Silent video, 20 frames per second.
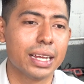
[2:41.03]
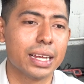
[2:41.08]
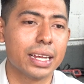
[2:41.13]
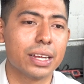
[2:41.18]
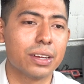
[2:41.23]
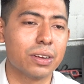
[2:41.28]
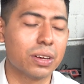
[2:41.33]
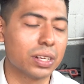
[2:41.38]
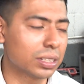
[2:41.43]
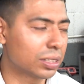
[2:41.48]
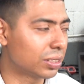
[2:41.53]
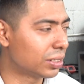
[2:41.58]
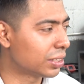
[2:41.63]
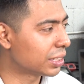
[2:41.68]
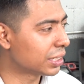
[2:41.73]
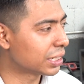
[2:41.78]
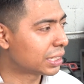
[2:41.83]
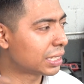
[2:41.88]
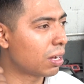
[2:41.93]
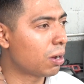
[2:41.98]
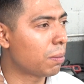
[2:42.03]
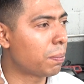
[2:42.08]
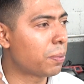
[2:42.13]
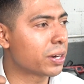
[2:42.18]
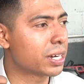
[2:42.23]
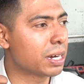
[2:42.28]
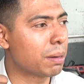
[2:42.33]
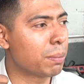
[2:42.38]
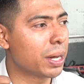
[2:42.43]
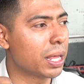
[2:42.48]
Y yo entonces estaba
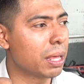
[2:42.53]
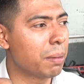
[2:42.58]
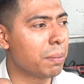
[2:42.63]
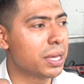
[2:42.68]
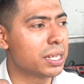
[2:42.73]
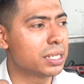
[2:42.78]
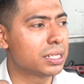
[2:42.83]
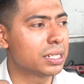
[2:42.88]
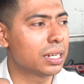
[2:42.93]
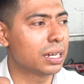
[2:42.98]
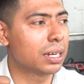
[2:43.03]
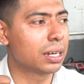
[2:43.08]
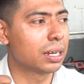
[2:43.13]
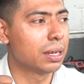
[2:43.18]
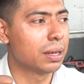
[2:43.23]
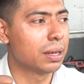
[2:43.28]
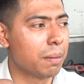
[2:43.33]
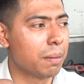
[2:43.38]
por llamar y me decían,